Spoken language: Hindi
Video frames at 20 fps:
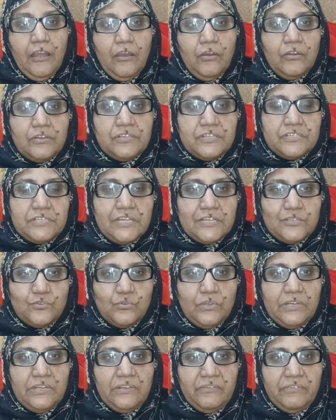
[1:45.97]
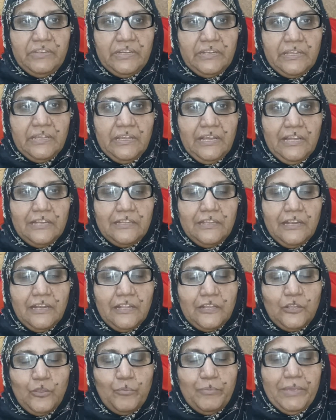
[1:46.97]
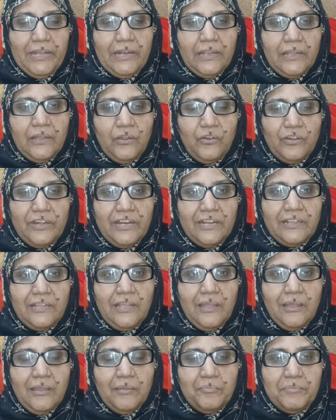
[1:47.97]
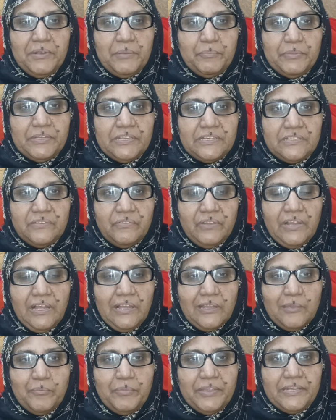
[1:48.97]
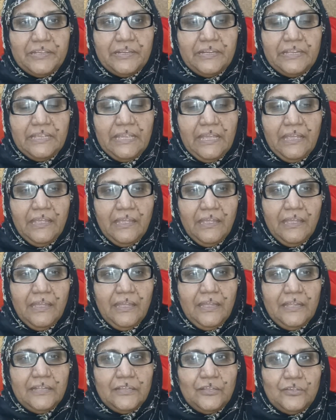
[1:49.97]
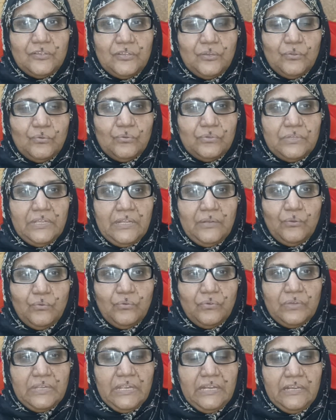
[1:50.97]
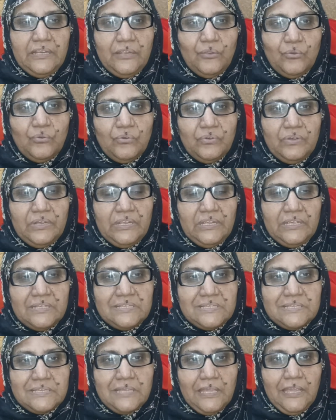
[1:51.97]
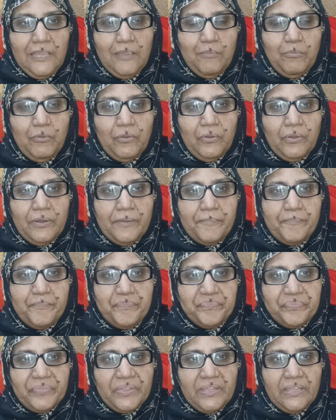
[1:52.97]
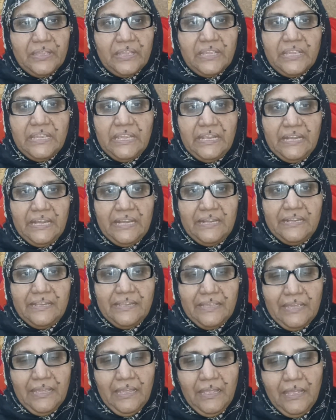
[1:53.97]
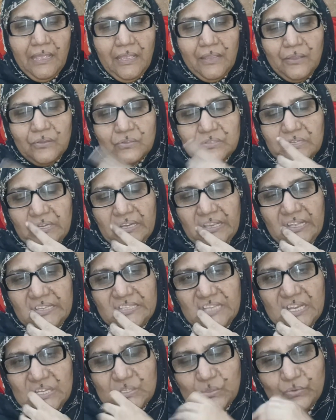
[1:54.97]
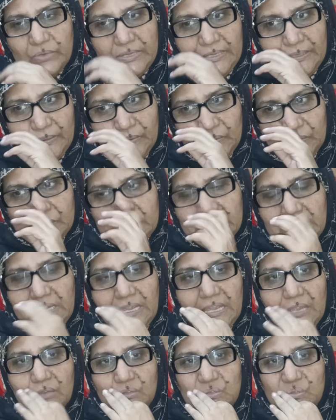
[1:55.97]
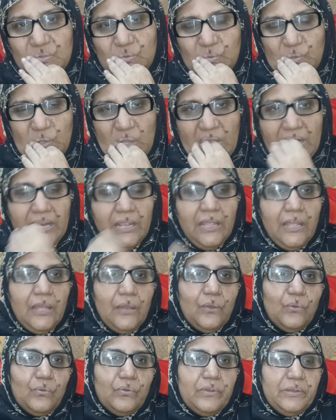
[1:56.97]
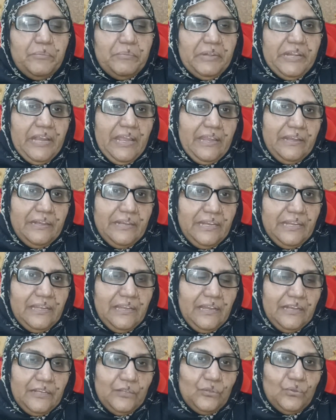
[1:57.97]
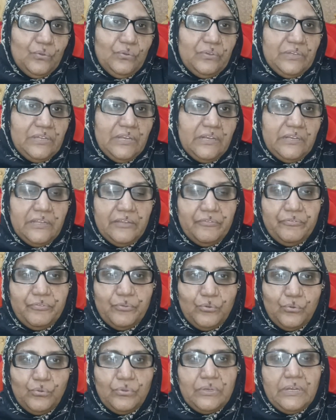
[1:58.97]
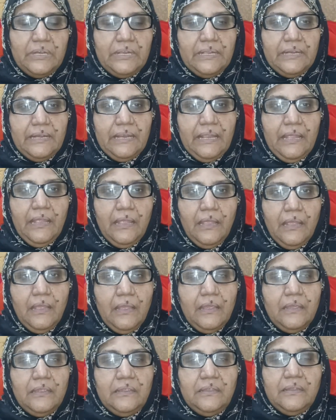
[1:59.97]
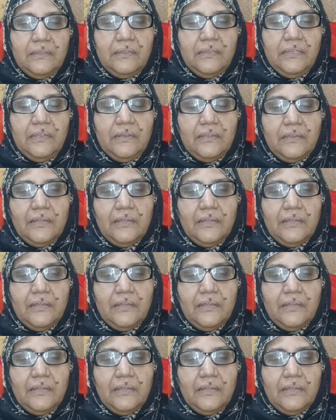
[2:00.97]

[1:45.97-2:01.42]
और जी चाचू अली वीर के घर जाना था मेरा का ऑर्डर था मेरी भतीजी को खा के भेजनी है तो जी उधर उनके लिए उन्होंने सेब और केले लिए हैं उसने कहा चाचू अली को जी है शुगर उन्होंने मिठाई नहीं खानी तो उनके लिए फ्रूट ले रहे हैं यकीन